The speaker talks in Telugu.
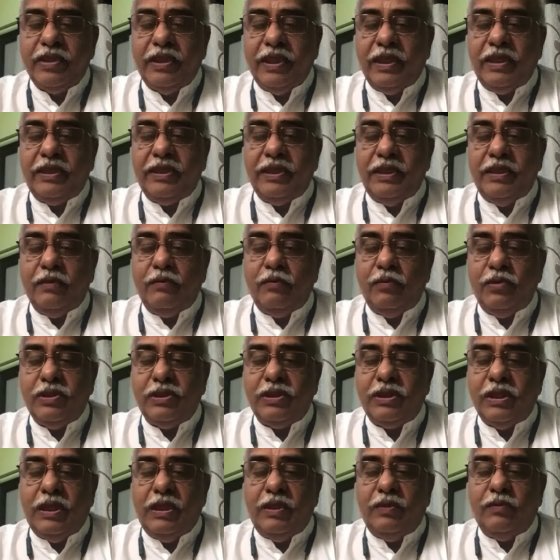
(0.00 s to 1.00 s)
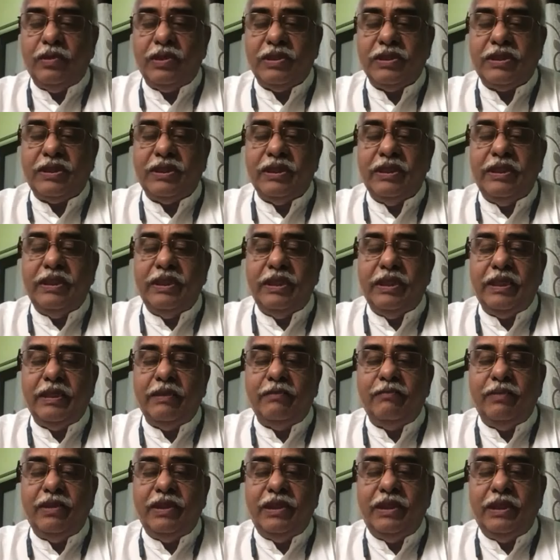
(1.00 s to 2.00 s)
దక్షిణ కోస్తాలో ఒక సీనియర్
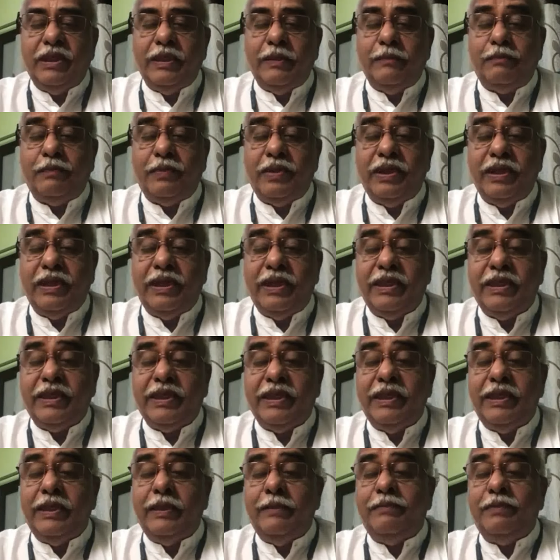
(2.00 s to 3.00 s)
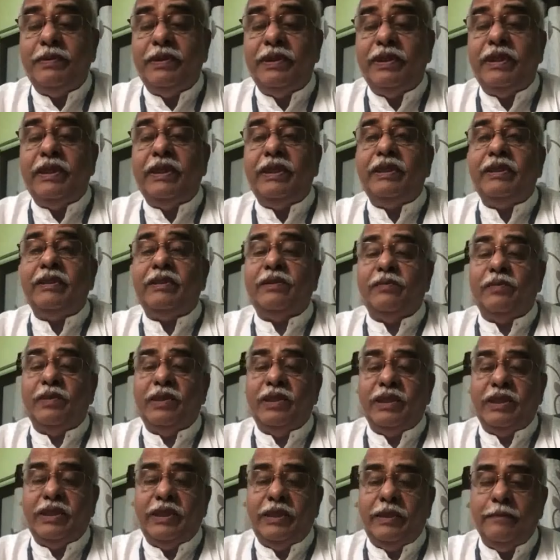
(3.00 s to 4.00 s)
ఎమ్మెల్యే ఇప్పటికే టీడీపీ
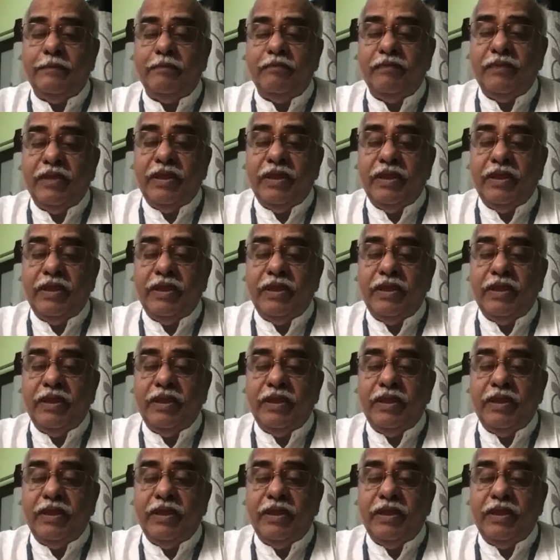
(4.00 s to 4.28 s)
నాయకత్వానికి